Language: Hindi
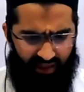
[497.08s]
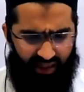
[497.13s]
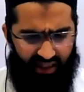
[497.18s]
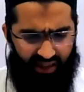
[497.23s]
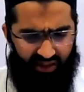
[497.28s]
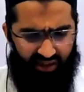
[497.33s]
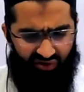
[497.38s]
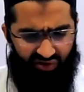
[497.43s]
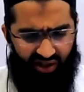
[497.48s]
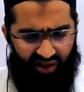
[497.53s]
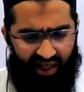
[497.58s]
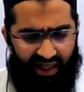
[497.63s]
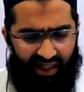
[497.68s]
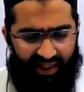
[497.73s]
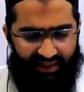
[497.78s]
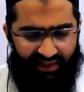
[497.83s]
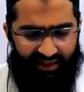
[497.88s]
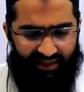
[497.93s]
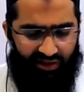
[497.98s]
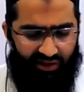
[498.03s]
इस
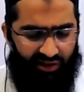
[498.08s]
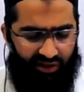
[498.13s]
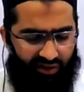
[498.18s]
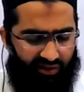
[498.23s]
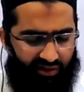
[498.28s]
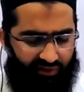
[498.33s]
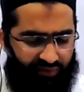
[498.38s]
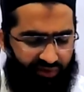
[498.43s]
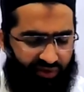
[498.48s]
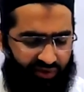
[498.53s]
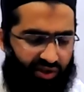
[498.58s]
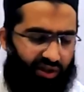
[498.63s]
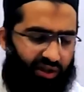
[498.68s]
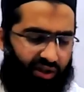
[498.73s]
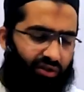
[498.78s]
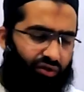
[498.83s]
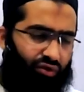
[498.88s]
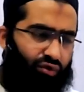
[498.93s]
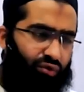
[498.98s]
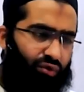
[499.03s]
आयत की
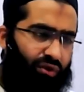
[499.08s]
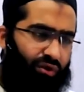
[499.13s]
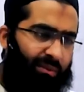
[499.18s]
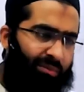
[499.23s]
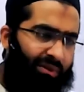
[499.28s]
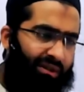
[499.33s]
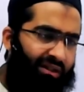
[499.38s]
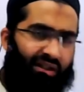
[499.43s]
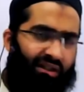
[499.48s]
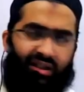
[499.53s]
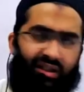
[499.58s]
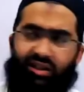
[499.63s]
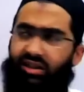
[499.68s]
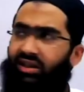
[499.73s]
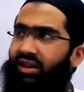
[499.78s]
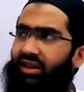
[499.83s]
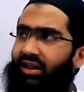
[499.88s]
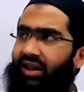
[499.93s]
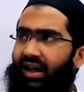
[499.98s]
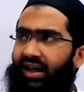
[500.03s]
तफसीर सूर्य बकरा
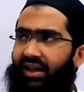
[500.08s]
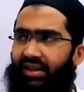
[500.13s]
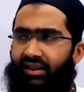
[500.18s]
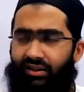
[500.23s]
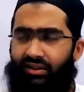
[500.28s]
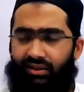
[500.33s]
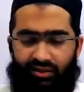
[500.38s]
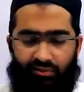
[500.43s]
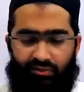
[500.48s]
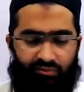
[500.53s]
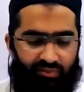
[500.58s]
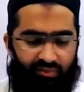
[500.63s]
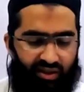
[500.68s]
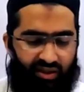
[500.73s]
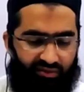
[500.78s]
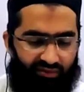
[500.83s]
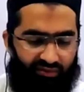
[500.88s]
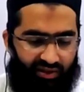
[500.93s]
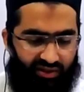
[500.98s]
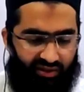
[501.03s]
की आयत नंबर
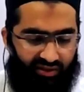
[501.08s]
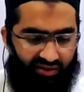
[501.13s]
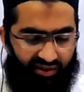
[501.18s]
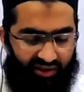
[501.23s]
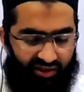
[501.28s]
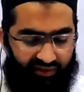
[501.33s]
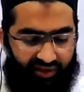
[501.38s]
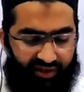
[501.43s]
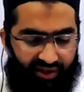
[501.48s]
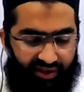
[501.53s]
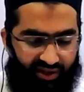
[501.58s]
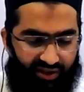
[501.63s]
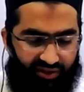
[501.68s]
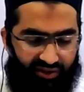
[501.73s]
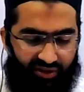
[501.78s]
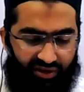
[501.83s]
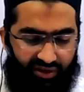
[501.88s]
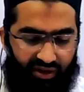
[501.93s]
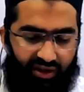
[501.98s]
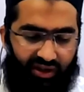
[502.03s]

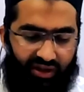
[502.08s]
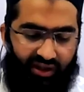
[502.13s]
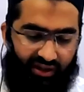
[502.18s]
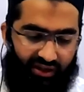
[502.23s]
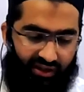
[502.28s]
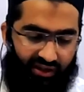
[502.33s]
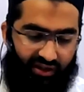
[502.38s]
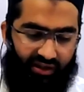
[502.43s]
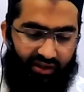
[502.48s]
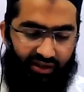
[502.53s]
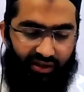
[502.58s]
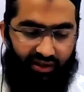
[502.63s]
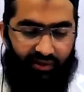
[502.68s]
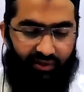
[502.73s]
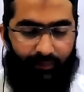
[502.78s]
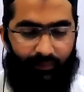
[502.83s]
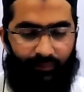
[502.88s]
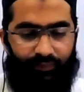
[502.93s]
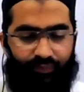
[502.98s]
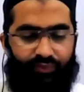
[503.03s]
173 कर रही है
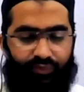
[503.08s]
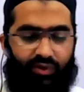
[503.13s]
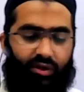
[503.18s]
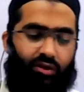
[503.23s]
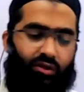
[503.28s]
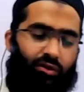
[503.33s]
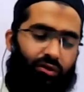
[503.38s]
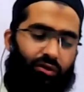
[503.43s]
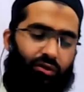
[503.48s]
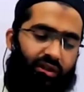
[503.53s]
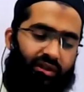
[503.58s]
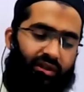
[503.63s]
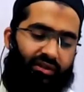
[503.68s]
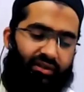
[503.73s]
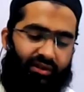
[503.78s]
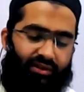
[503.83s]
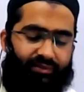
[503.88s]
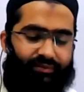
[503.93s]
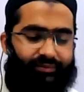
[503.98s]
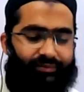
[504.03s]
खोलिए
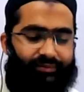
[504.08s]
जरा